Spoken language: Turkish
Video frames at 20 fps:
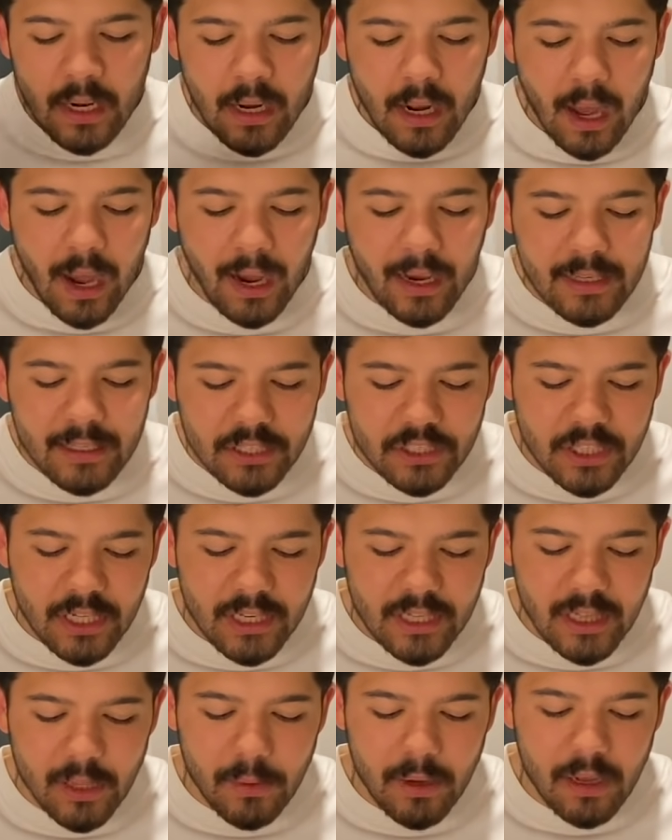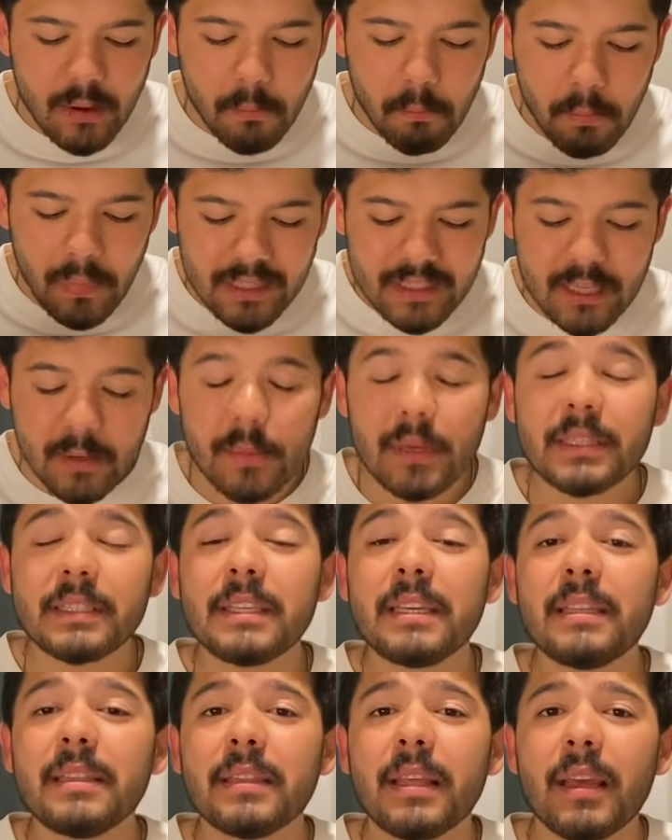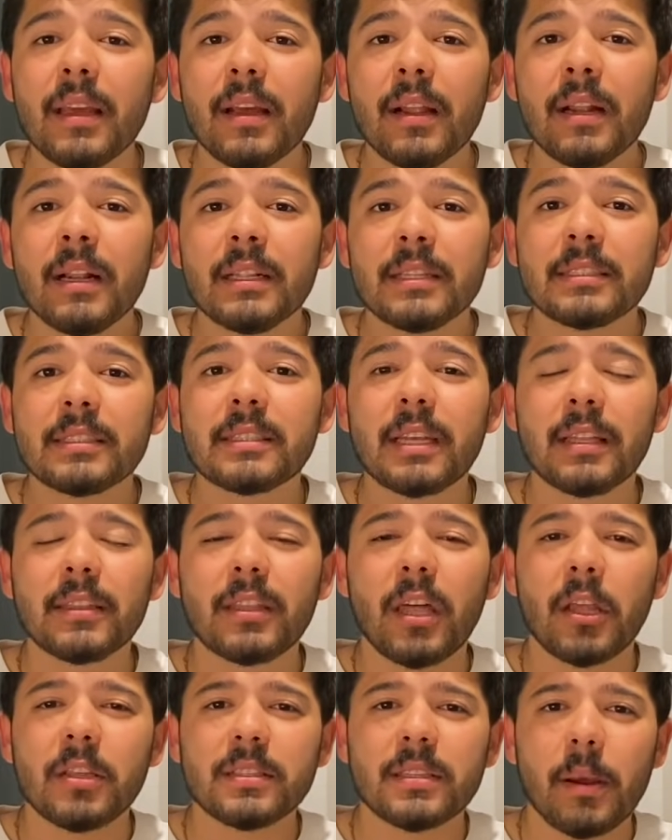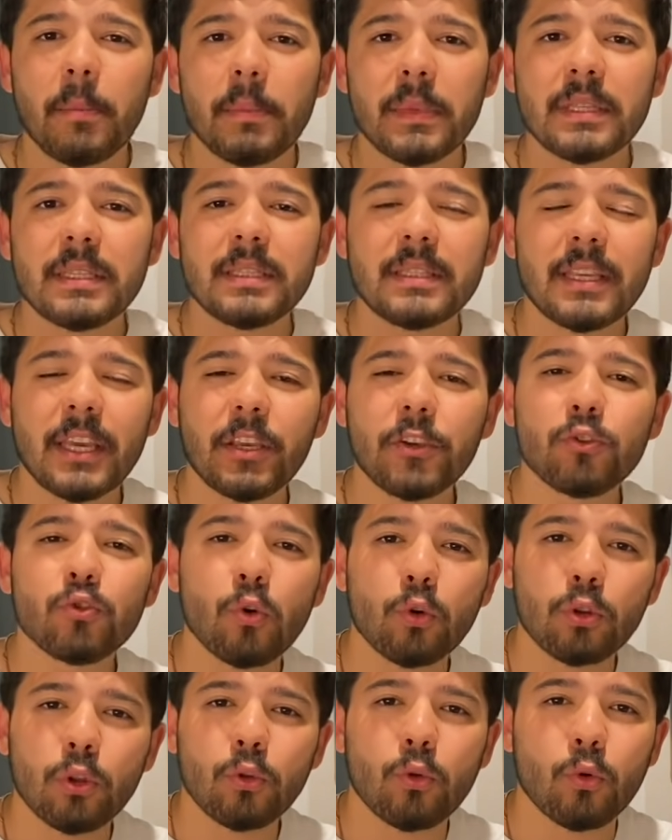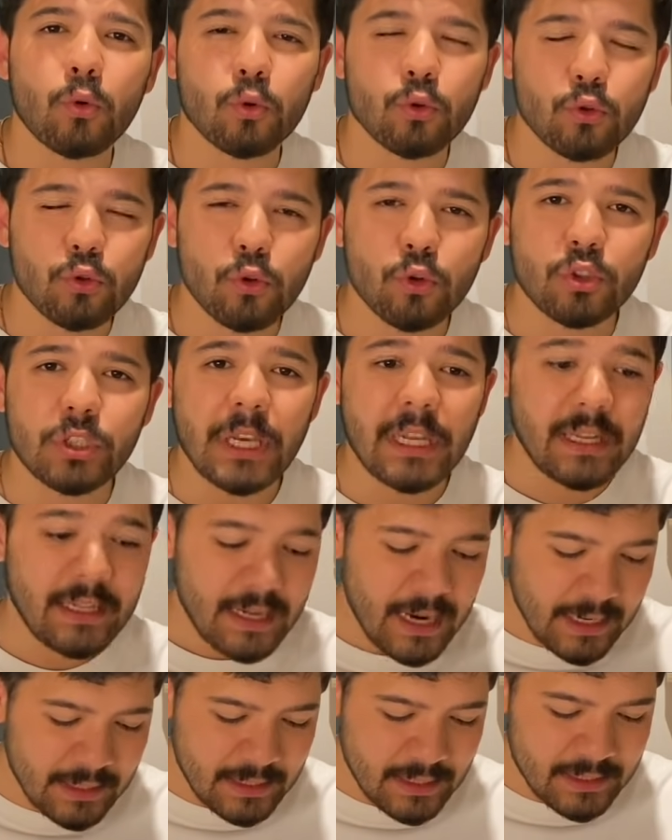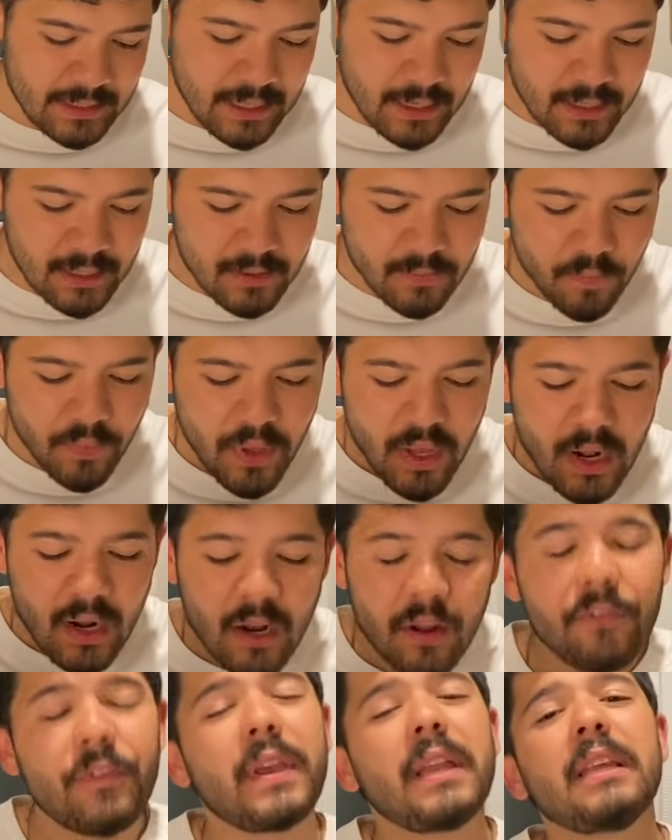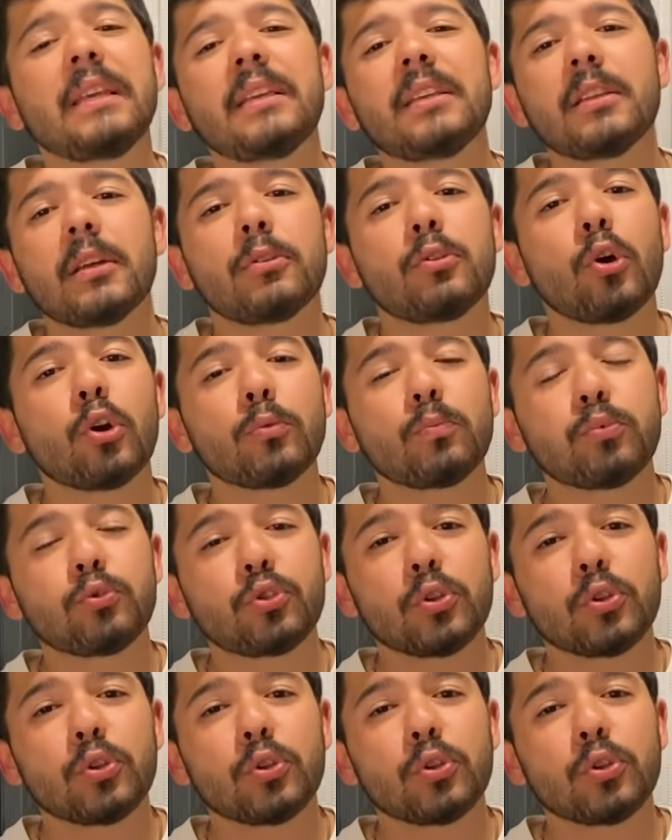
Aynı şekilde bakın matematiğin de standart sapması 8.9. Türkçe ile neredeyse yakın. Fen'inki de 4.5.